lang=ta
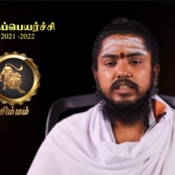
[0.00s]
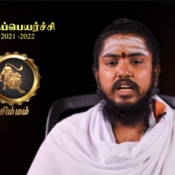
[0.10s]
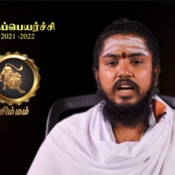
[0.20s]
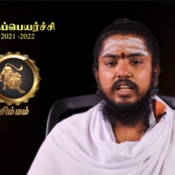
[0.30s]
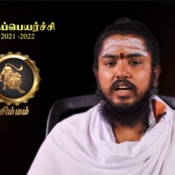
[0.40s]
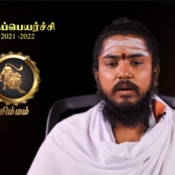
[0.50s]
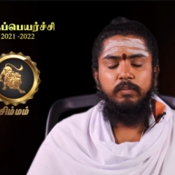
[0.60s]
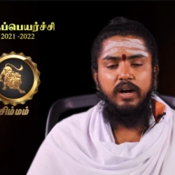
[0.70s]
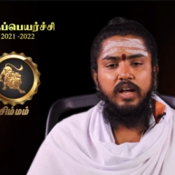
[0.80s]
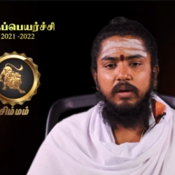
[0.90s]

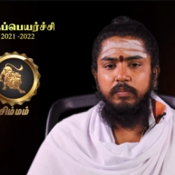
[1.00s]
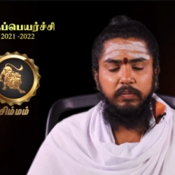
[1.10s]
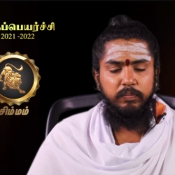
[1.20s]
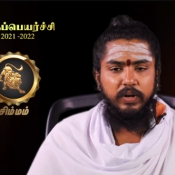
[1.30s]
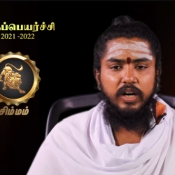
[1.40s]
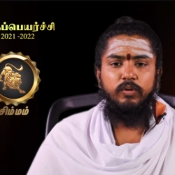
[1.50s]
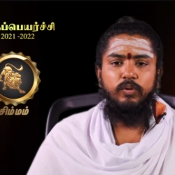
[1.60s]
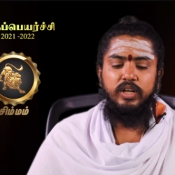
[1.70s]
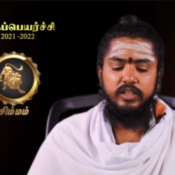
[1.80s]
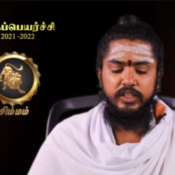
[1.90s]
சாதகமான அமைப்புகள்
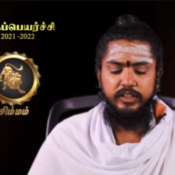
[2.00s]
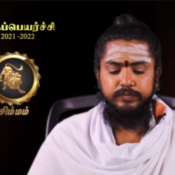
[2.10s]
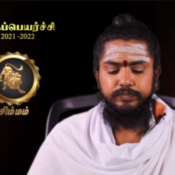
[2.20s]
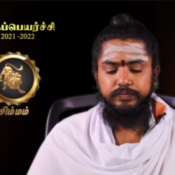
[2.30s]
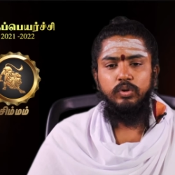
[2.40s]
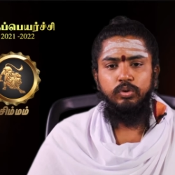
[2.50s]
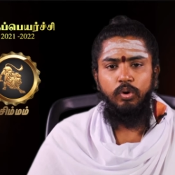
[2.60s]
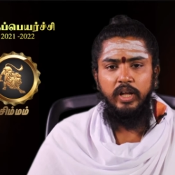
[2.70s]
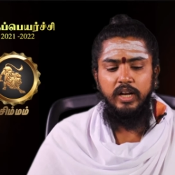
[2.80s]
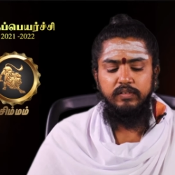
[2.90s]
உள்ளது
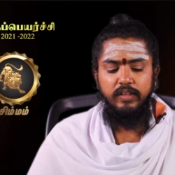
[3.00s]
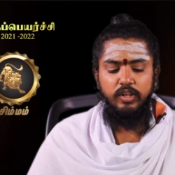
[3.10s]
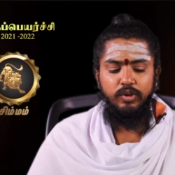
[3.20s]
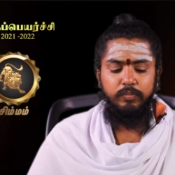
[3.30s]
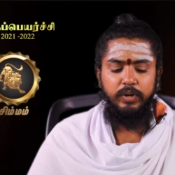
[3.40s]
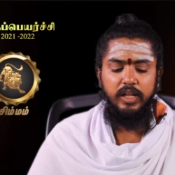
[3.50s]
தொழில் செய்யும்